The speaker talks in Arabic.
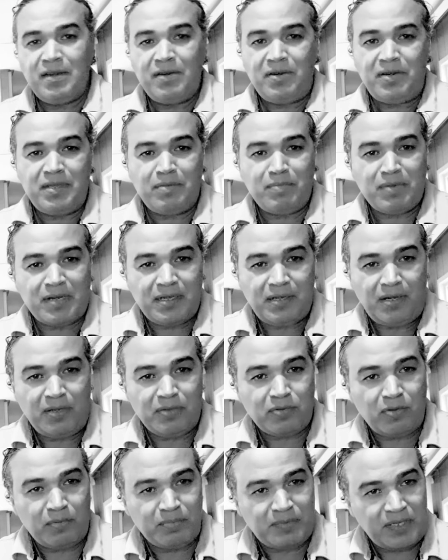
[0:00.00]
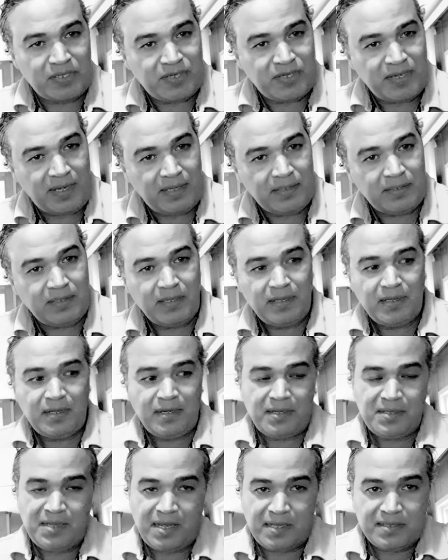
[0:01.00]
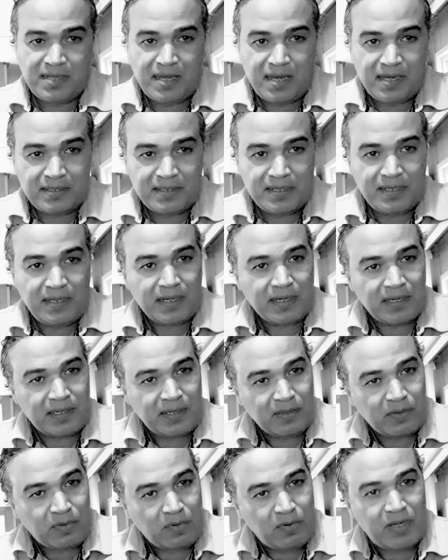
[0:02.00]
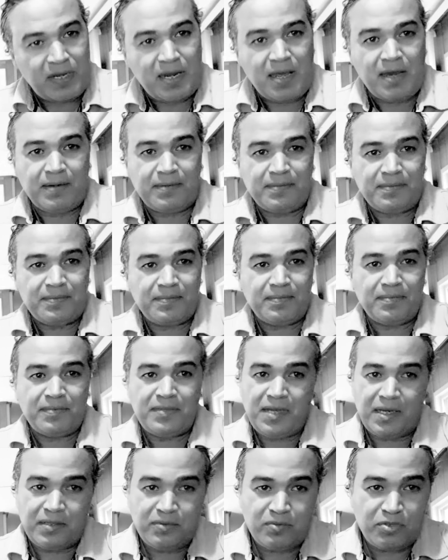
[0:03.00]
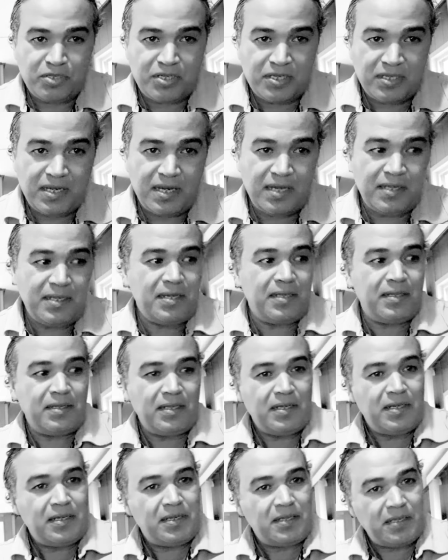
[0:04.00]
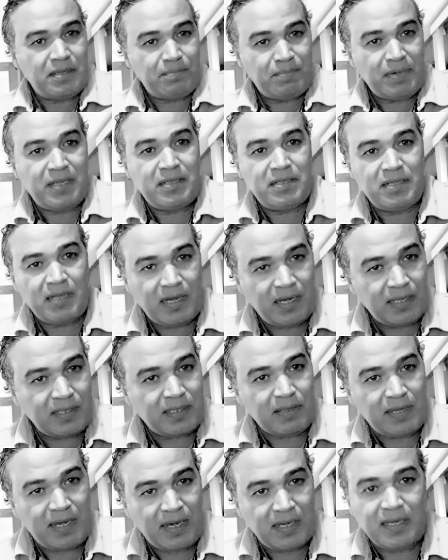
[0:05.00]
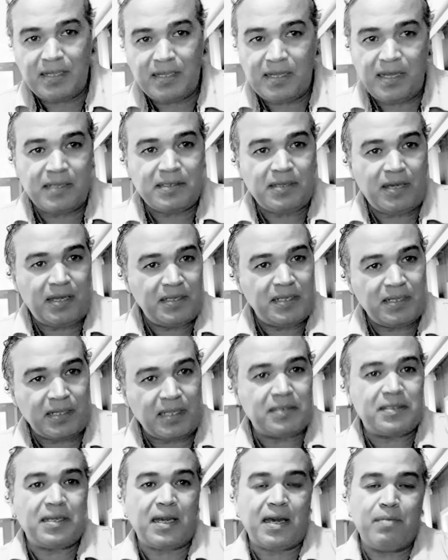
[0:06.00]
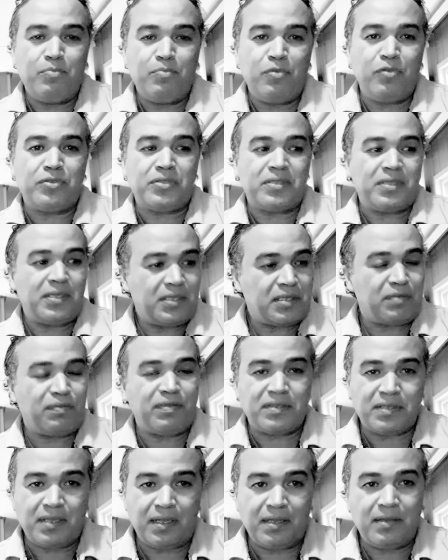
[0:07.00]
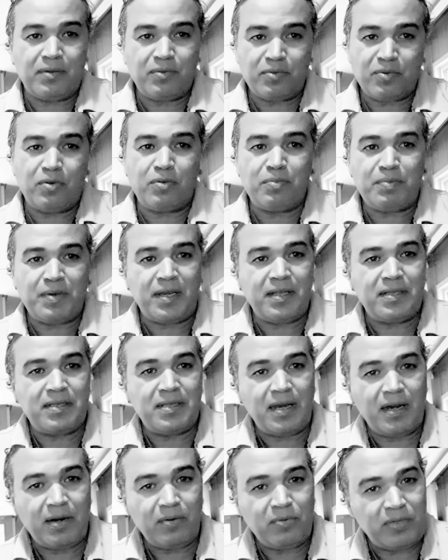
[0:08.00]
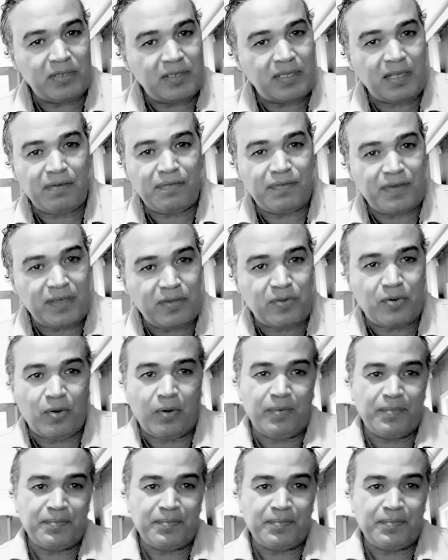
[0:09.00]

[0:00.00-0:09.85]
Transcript: حنا ما كنحطوا حتى شي حد حنا عندنا ادله كنهضروا عليها اللي عنده شي دليل بان هاد الايه لا تعني التقمص يتفضل ويقول بانه يدير فيديو